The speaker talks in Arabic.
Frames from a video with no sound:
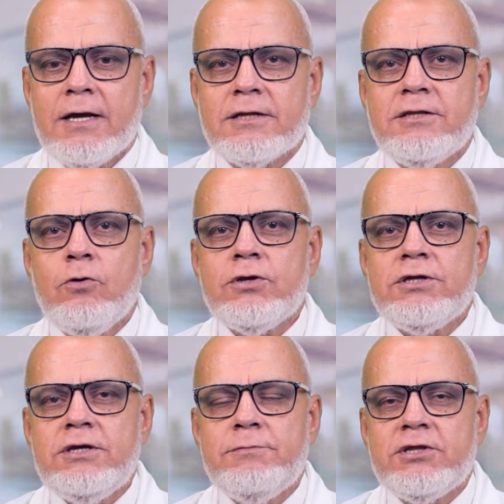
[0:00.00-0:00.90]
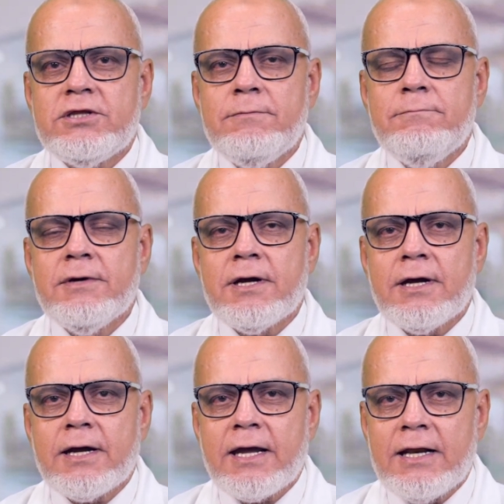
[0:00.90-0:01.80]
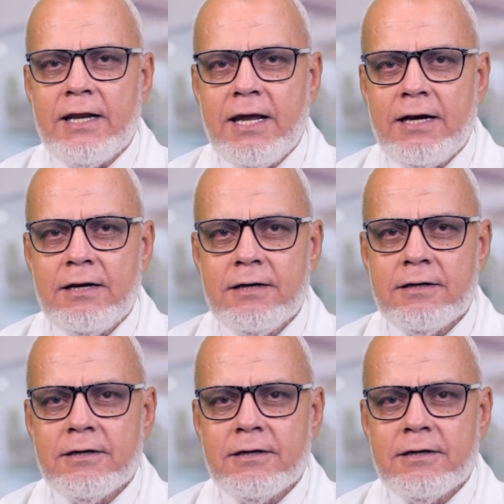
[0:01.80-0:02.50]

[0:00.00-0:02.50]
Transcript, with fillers: الدورة دي بتتم خلال